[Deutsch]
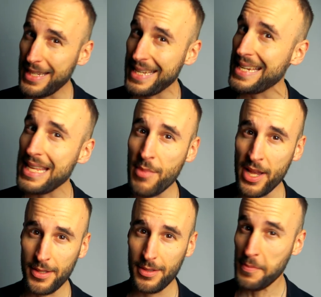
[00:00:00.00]
wird dir
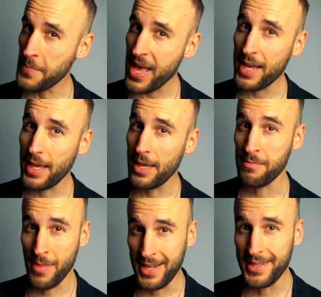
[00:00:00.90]
niemand mehr
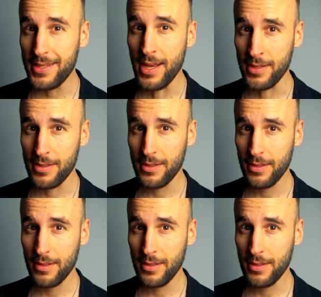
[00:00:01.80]
geben als das.